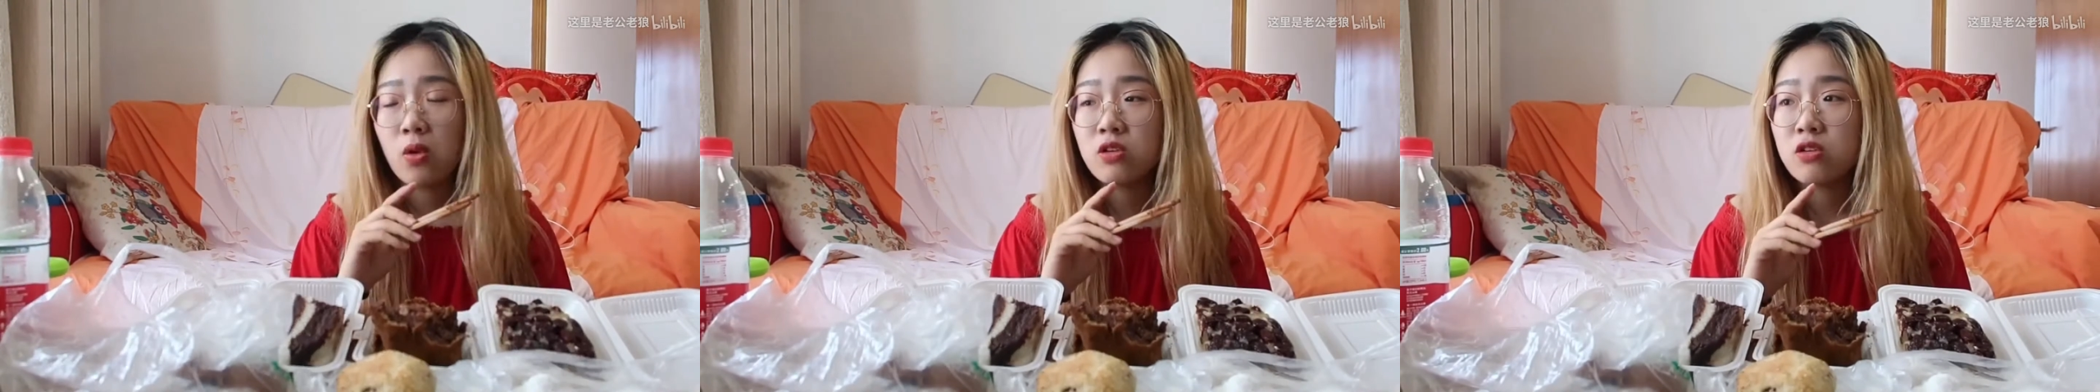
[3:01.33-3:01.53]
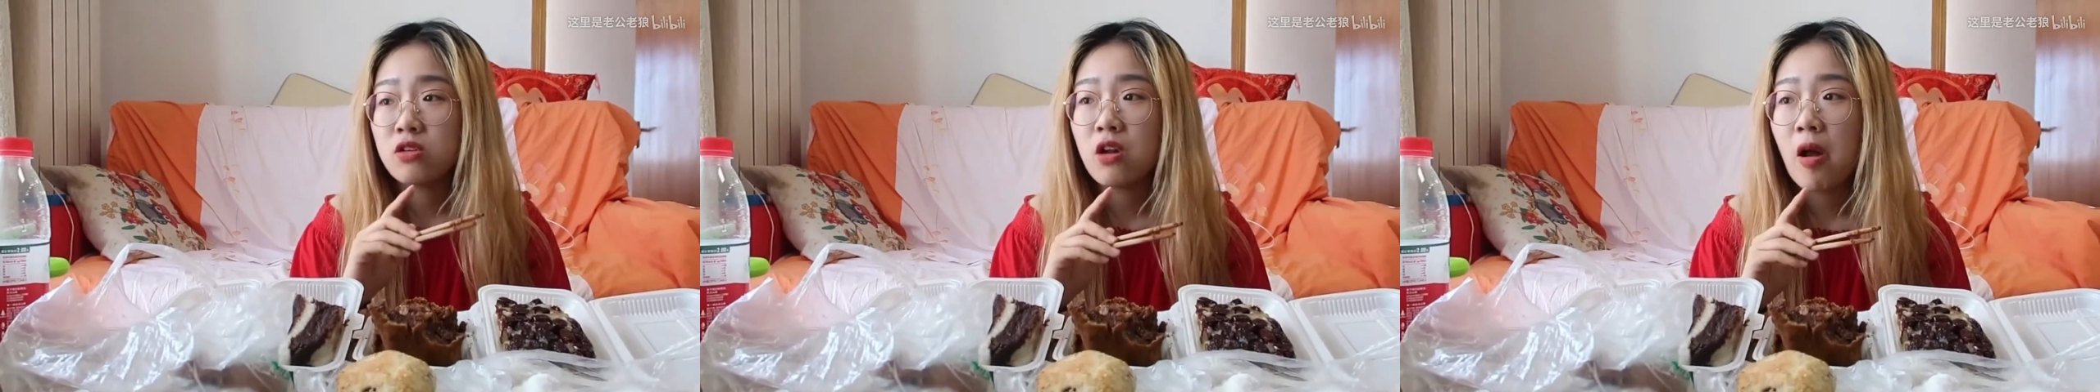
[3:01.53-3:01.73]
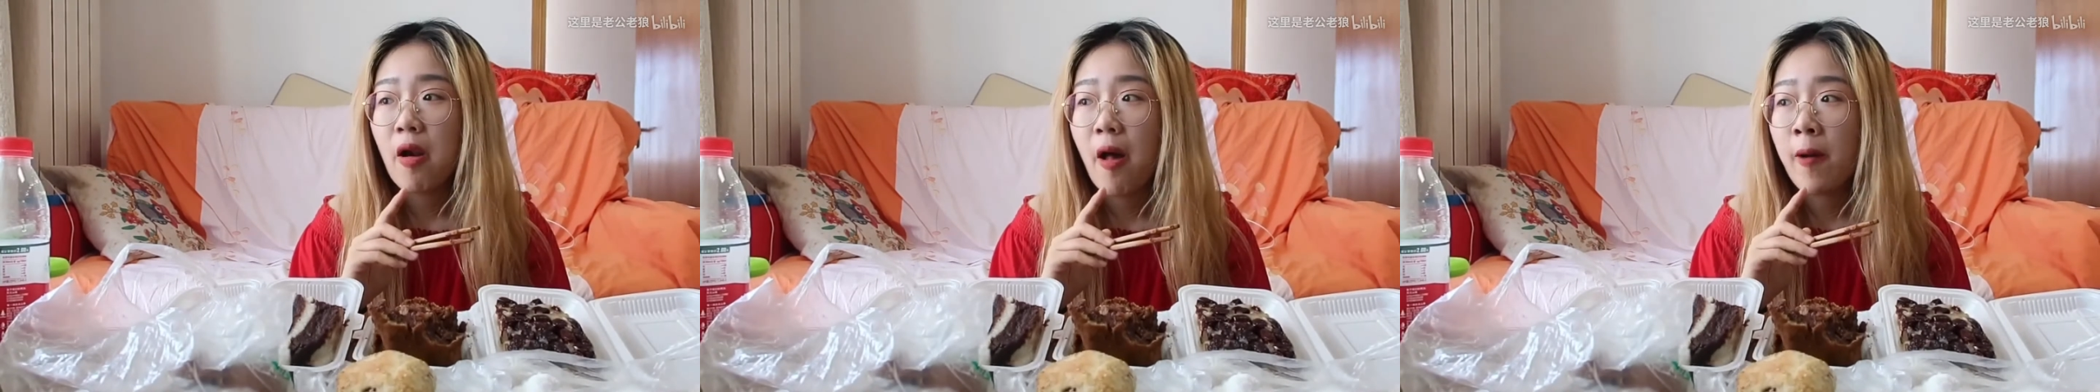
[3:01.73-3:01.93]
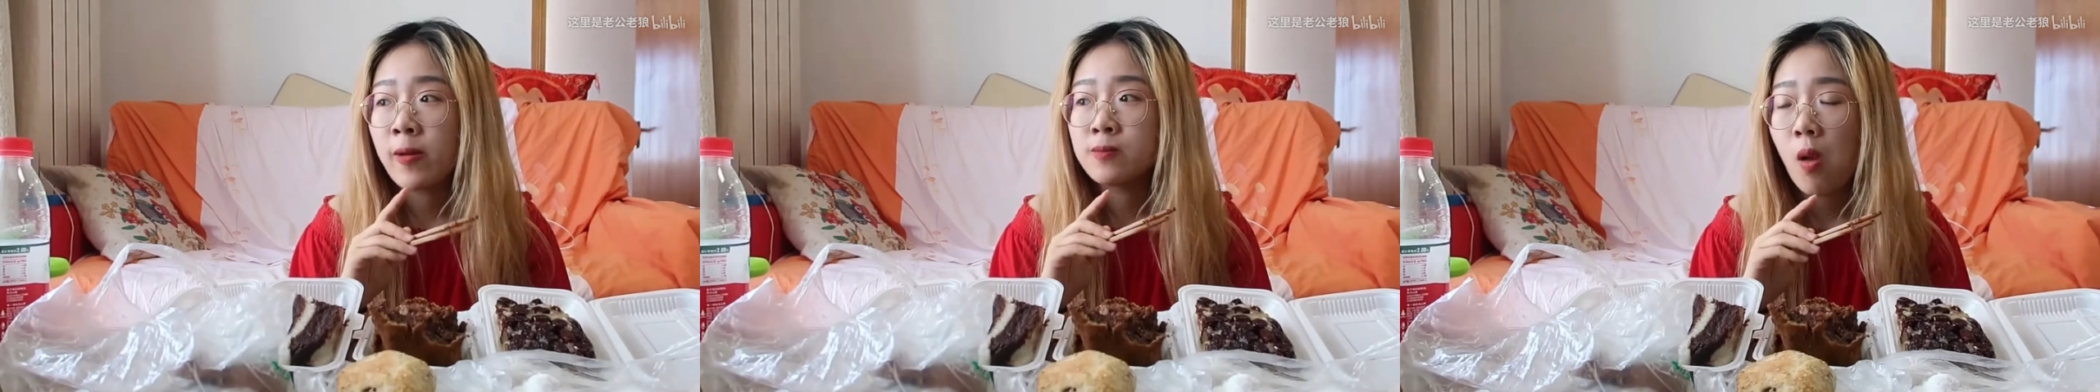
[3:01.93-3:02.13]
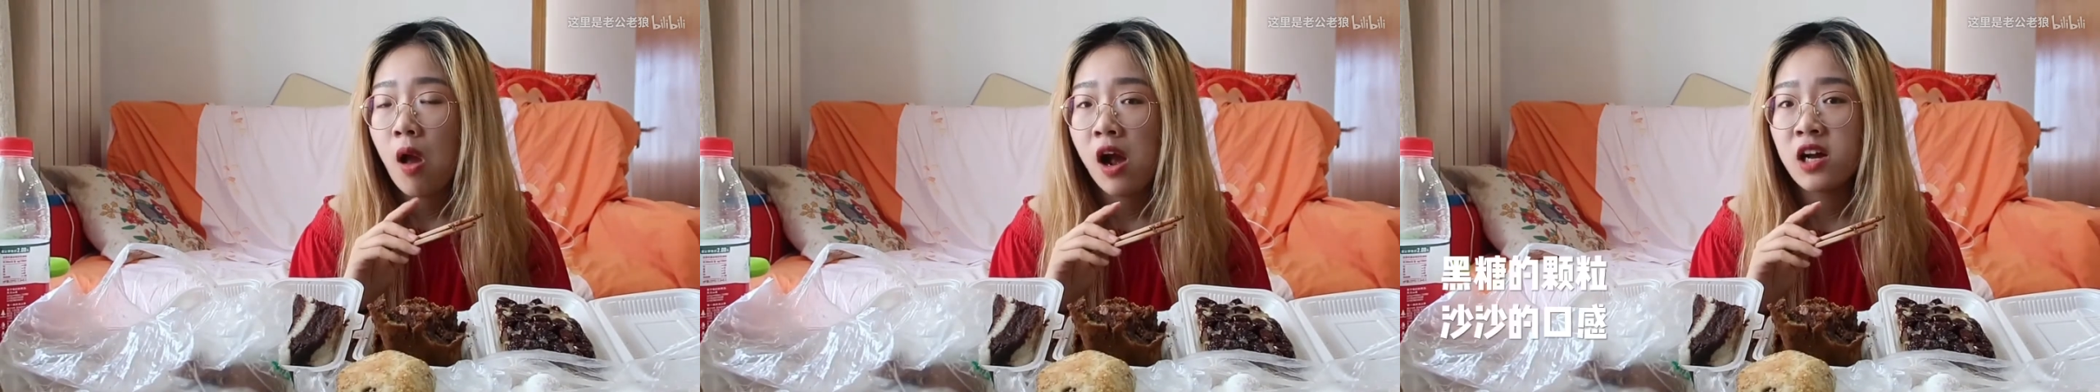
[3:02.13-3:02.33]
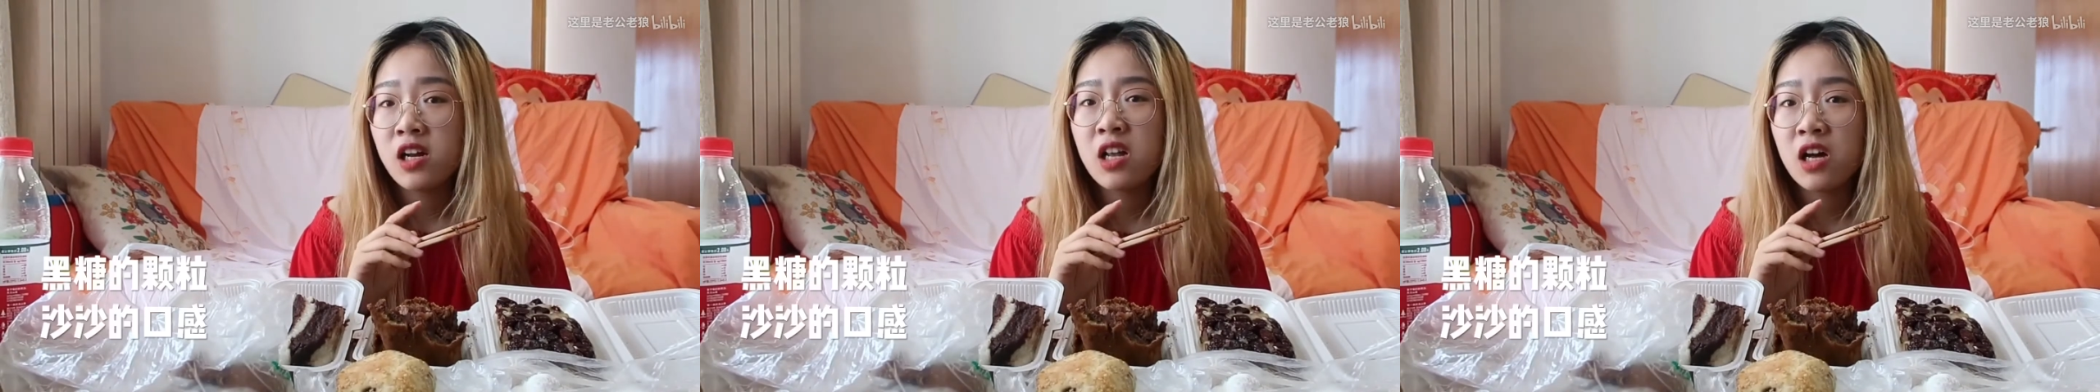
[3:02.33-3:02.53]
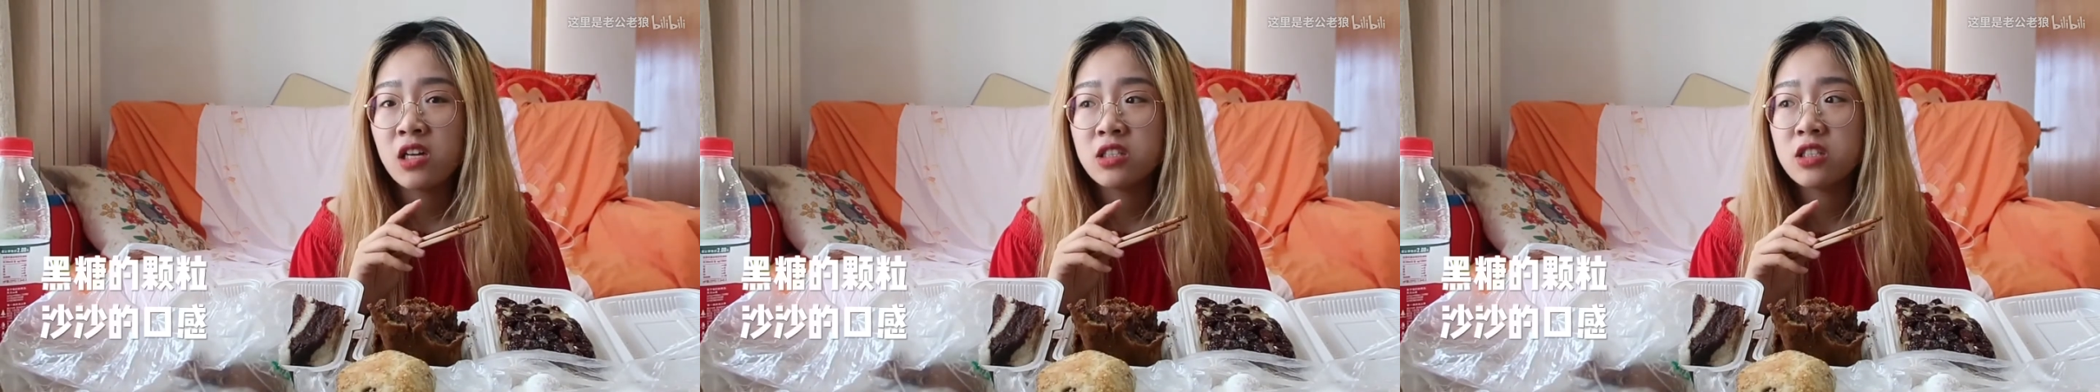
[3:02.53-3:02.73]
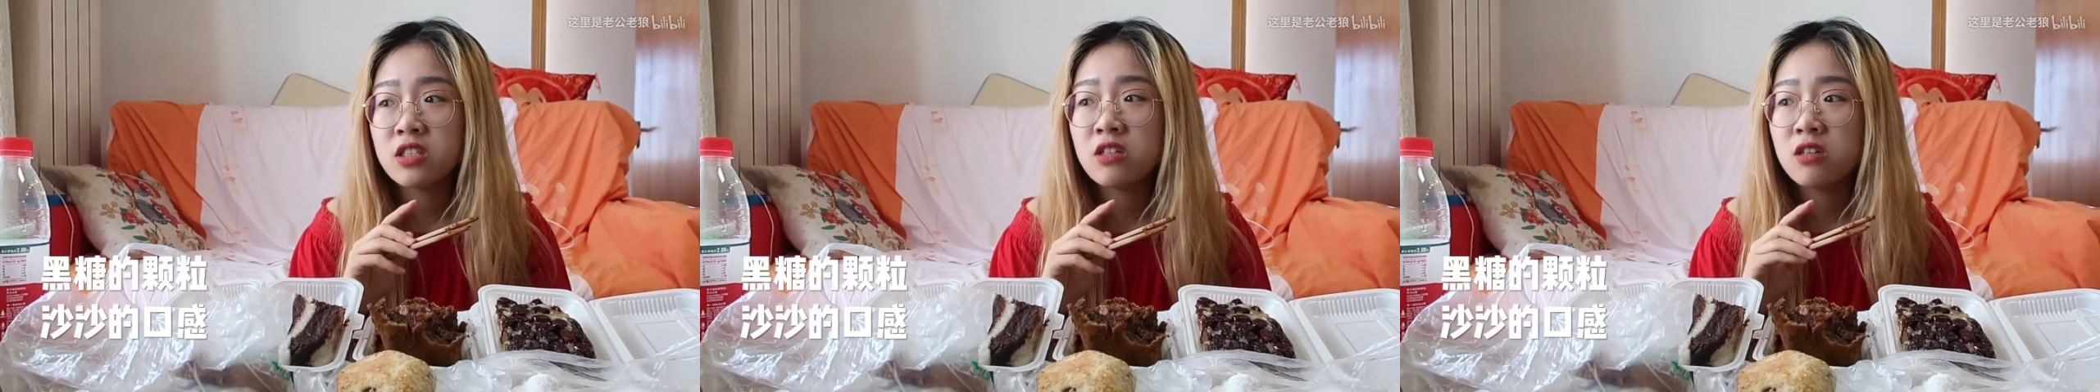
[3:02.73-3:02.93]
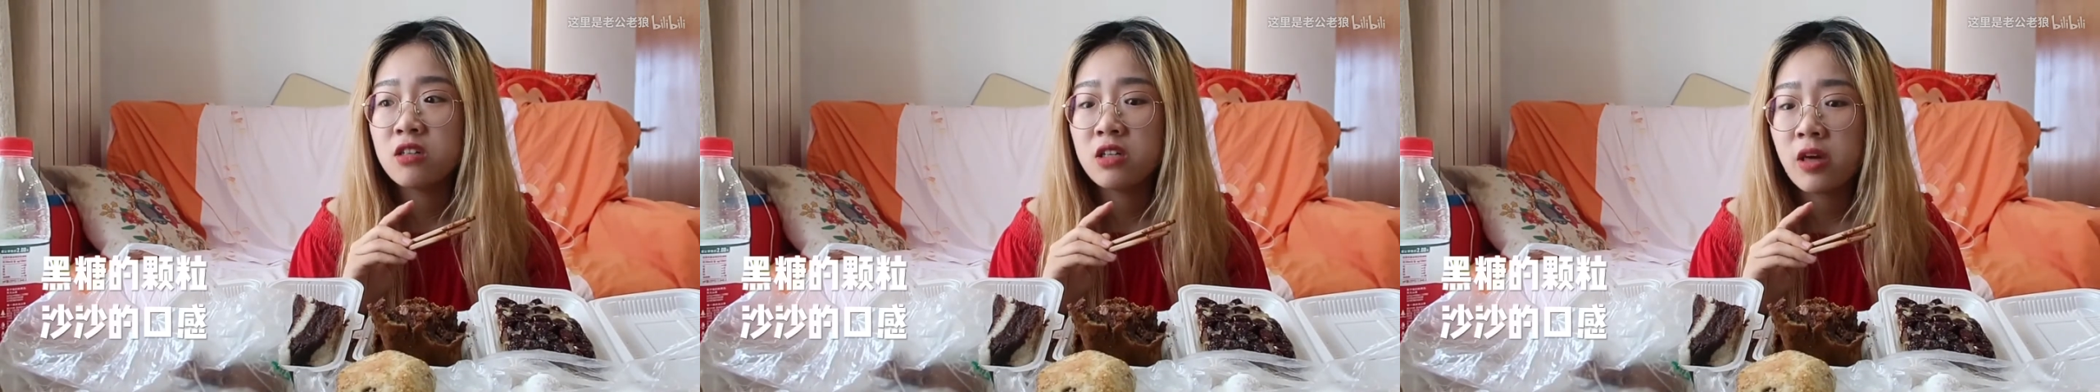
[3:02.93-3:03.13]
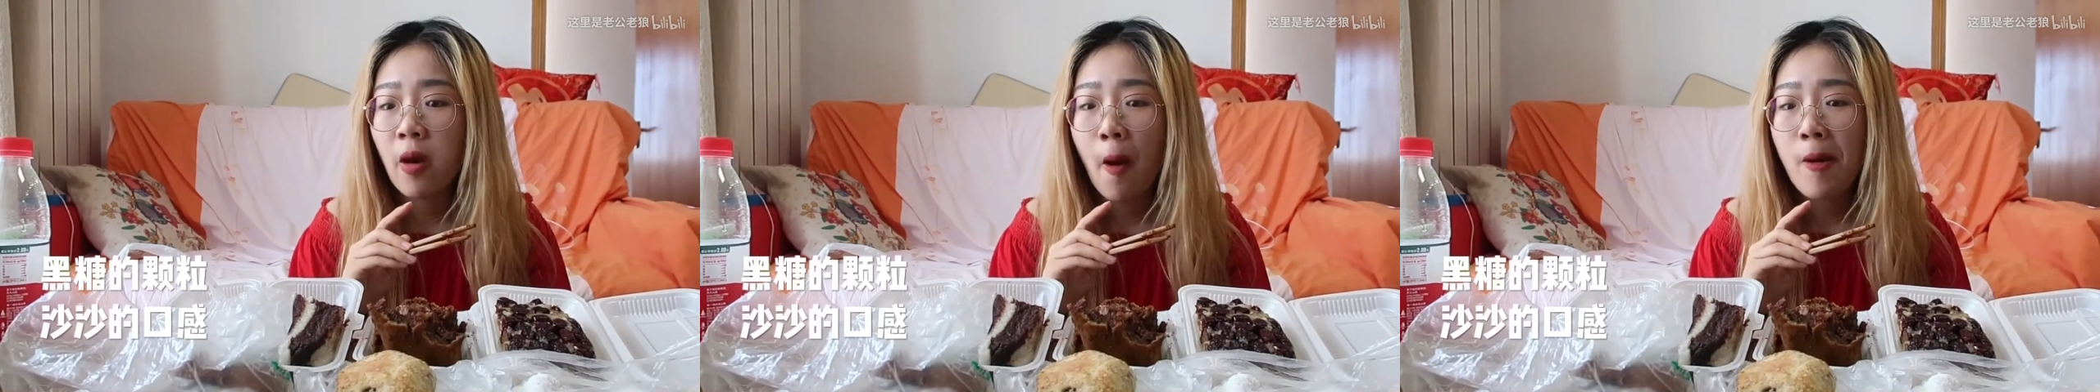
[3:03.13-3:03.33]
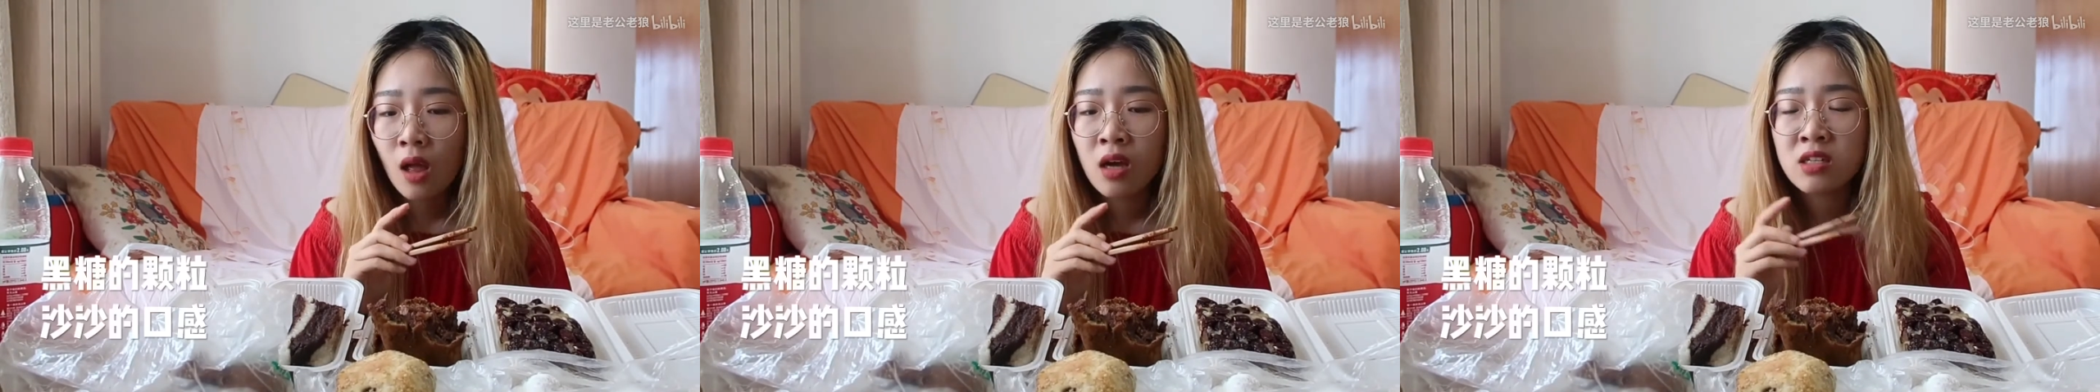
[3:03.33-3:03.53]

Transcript: 我吃到了黑糖的颗粒，